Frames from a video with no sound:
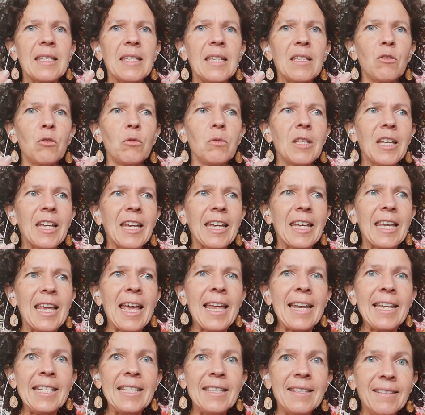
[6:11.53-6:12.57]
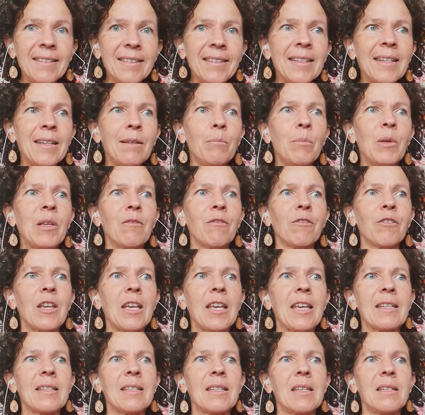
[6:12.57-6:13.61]
C'est une réalité, mes
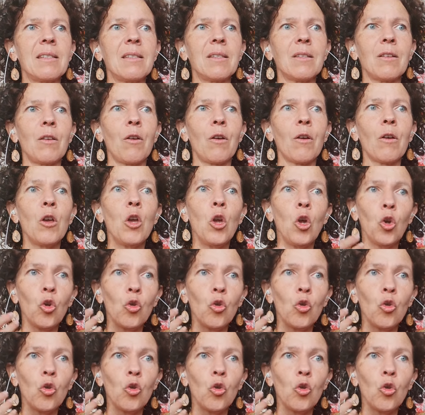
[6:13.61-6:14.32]
frères et sœurs.